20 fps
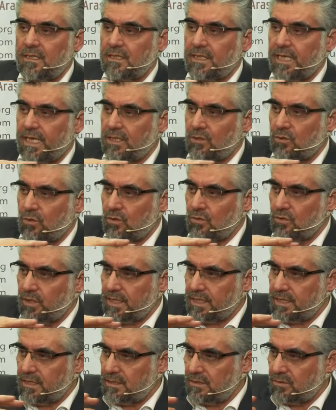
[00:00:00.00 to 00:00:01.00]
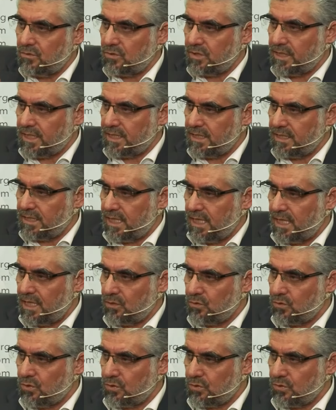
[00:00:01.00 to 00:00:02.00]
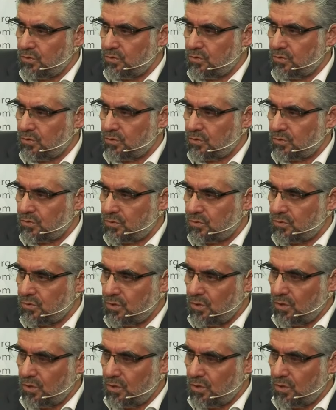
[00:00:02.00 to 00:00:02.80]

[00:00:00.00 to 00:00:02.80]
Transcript: Yani onların üzerinde koruyucudur.